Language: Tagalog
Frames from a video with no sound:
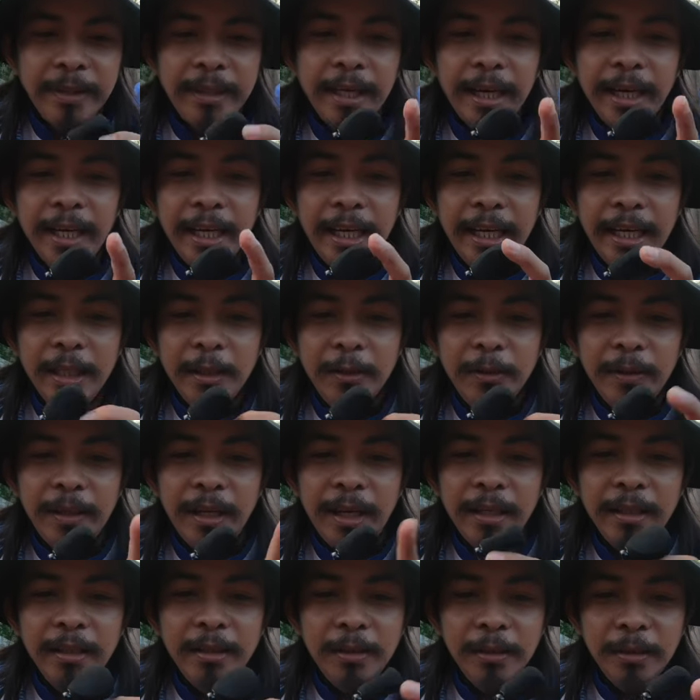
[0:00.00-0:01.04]
nakaganto
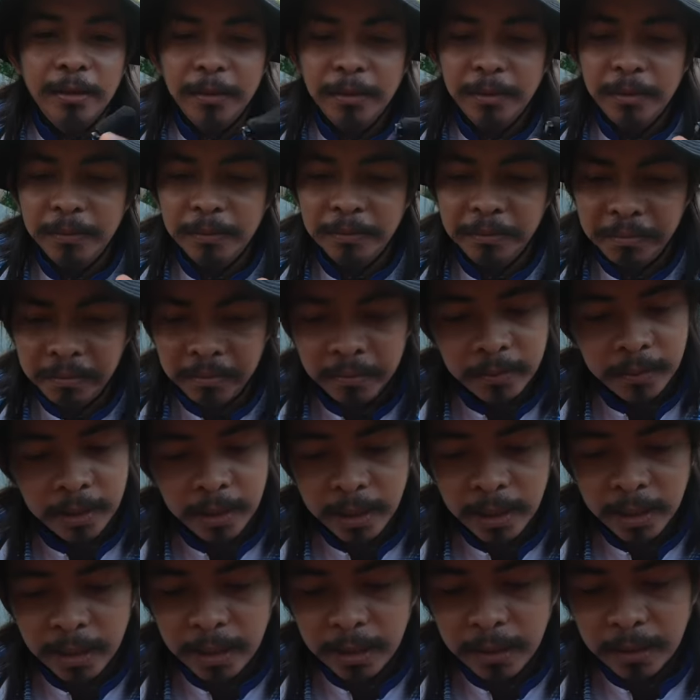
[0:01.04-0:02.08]
na. So,
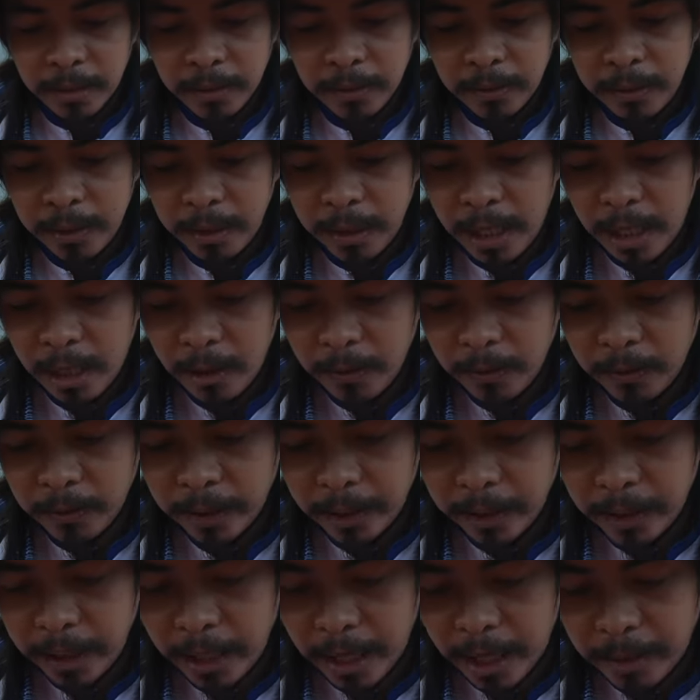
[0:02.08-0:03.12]
wala na akong
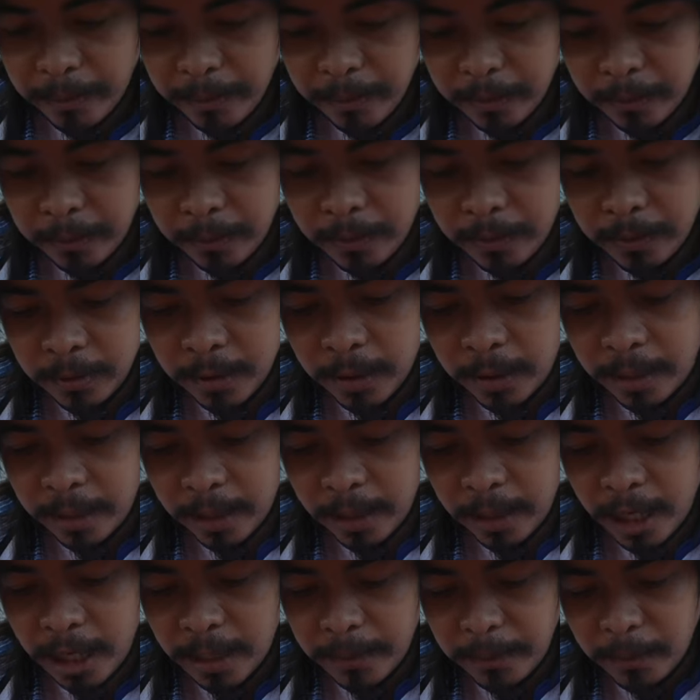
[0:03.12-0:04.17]
reklamo.
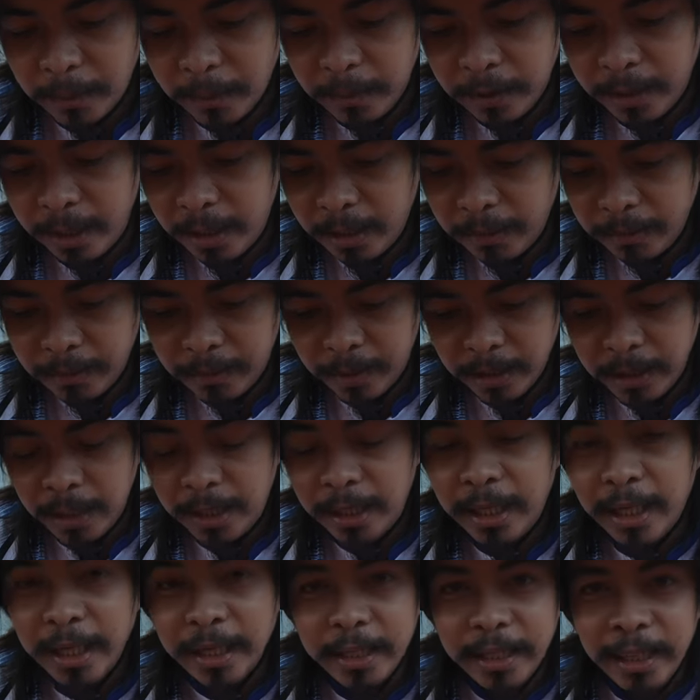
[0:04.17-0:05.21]
Reklamo ko na lang, ba't ang
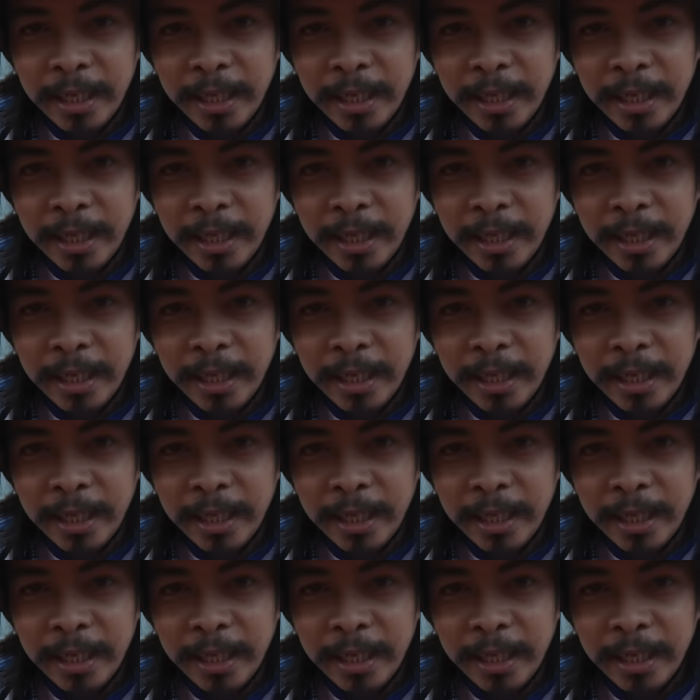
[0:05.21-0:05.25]
laki?